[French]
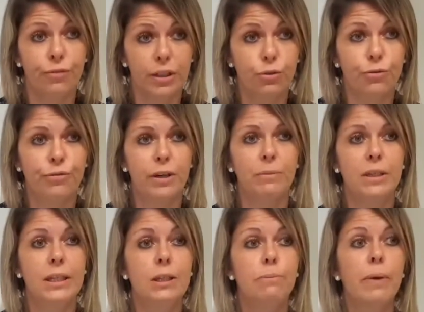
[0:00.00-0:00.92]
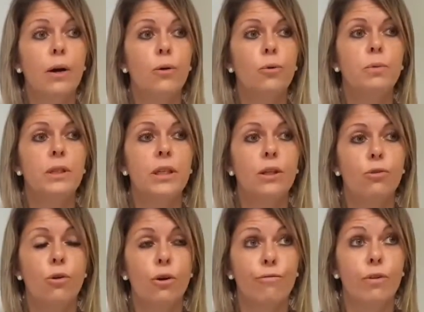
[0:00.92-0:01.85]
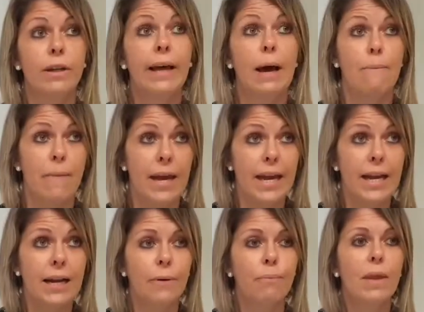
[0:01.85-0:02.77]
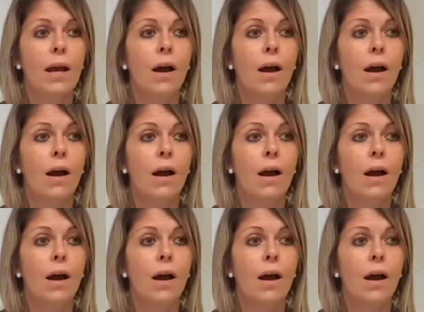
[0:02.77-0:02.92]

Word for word: faites aux familles par le biais de l'envoi d'un mail